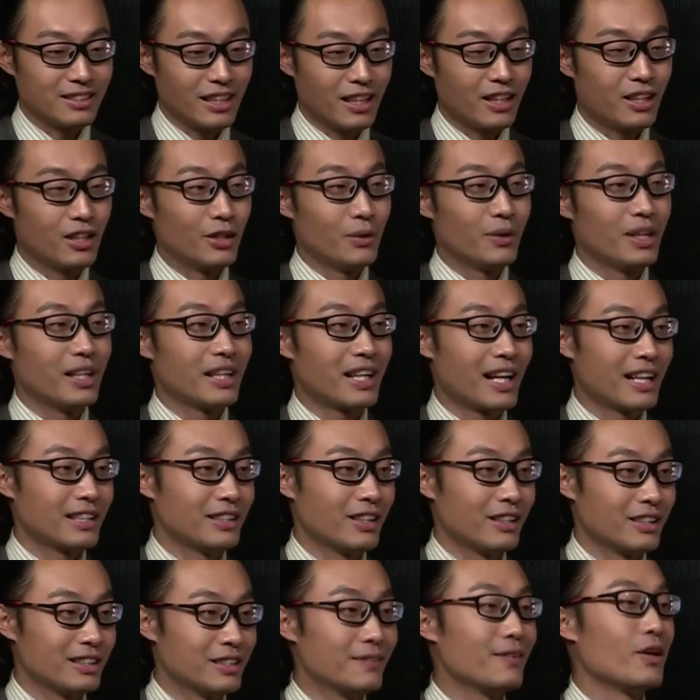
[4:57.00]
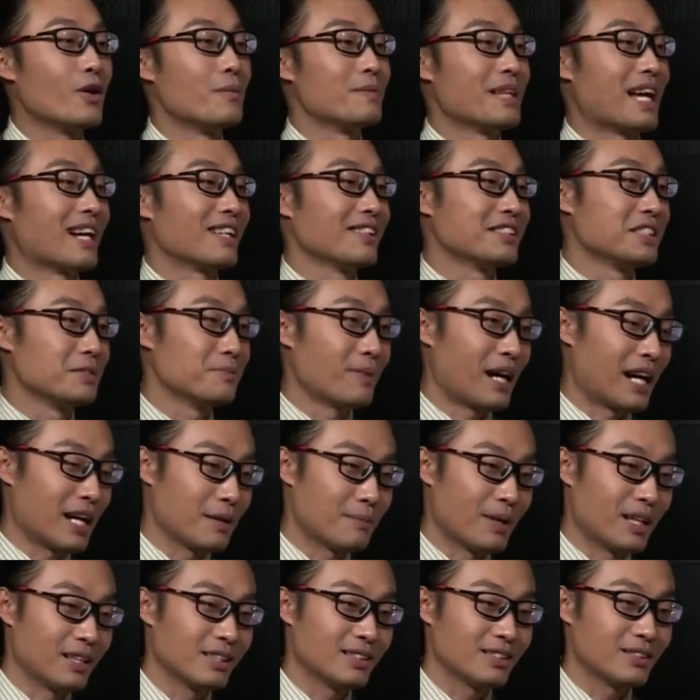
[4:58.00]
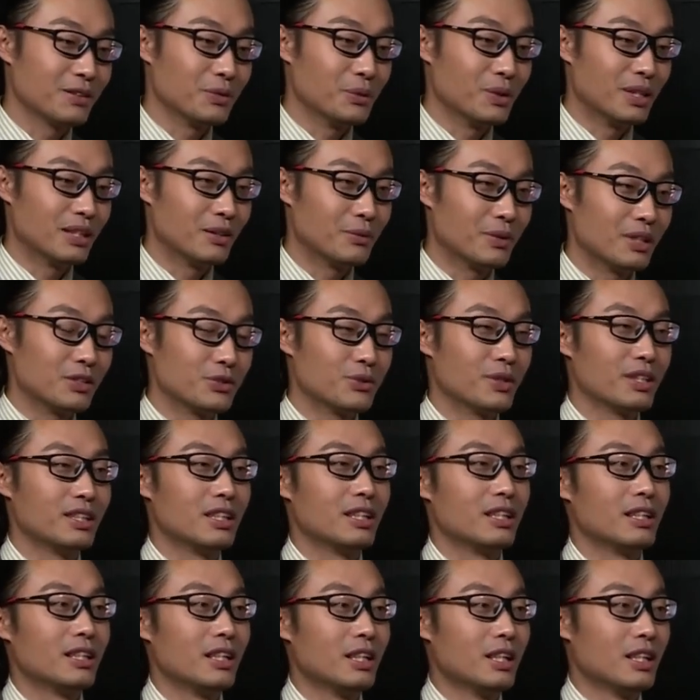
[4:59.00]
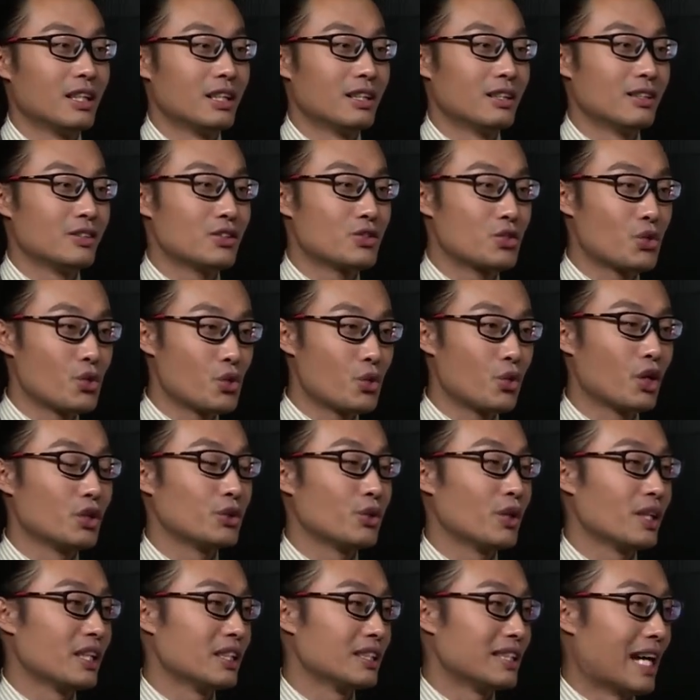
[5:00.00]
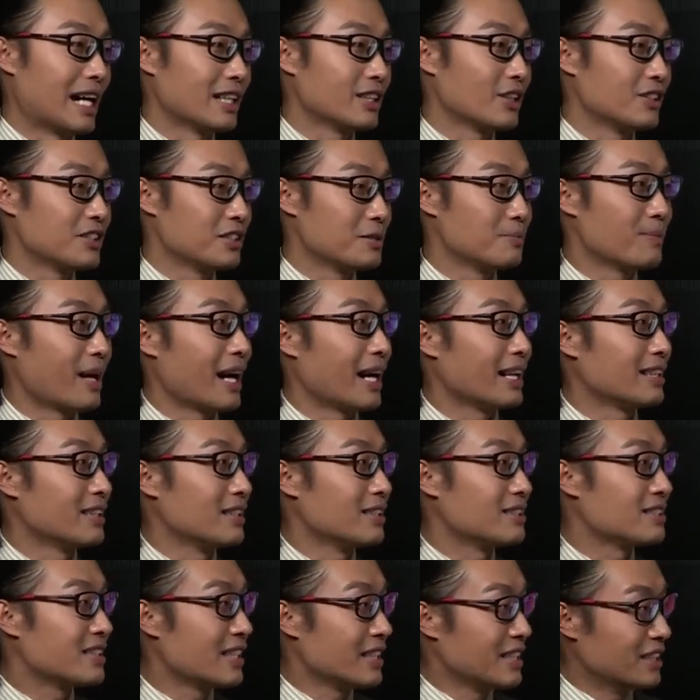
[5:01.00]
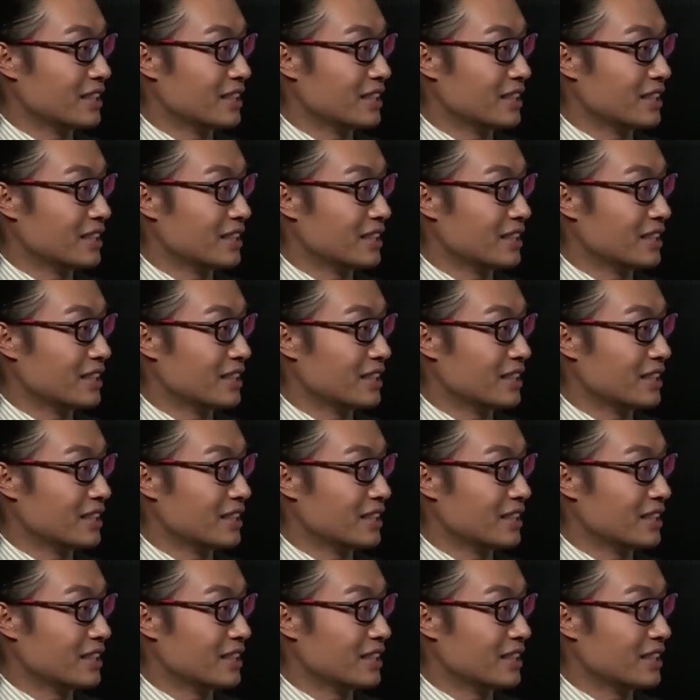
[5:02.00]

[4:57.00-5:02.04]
赛后我也看到，因为我们拿了金牌嘛，我我觉得。中国队拿到金牌的这